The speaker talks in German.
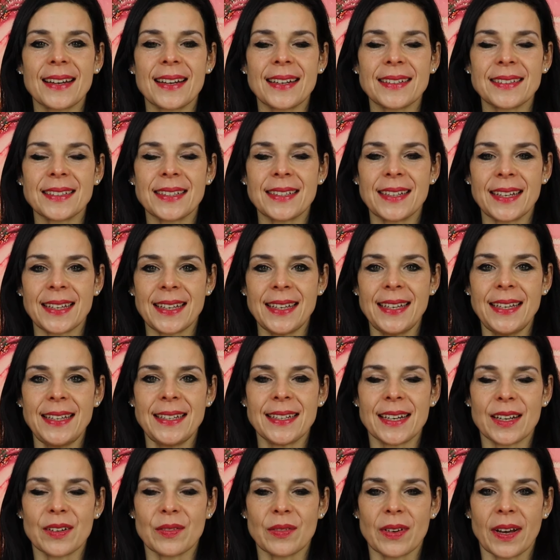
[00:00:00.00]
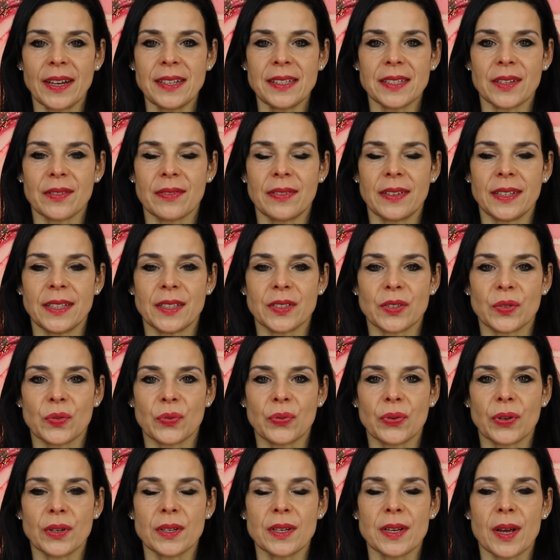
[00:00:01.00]
Lass die Energie dann weiterfließen
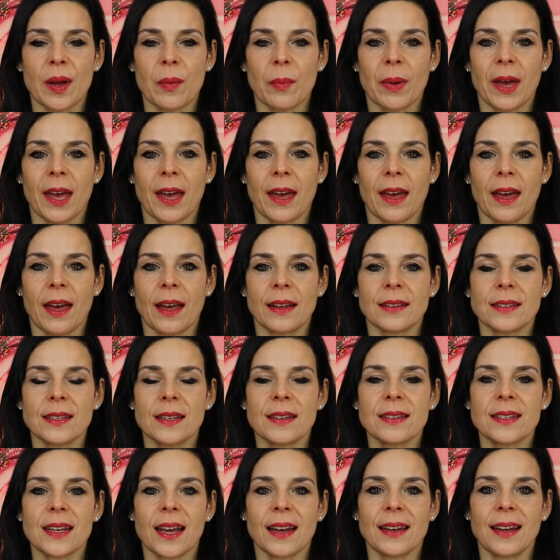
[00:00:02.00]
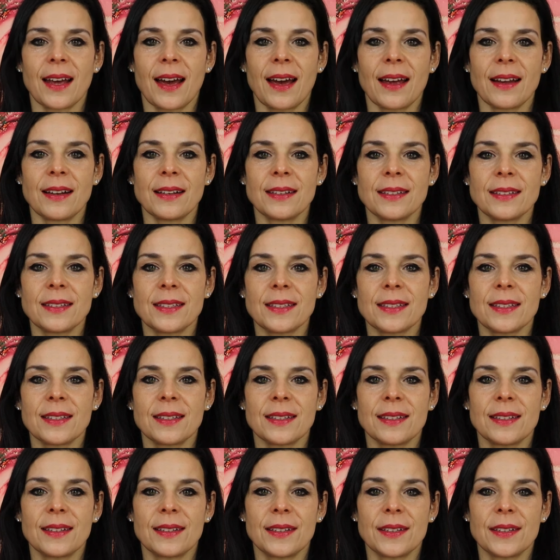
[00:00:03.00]
von deinem Herz in deinen Hals,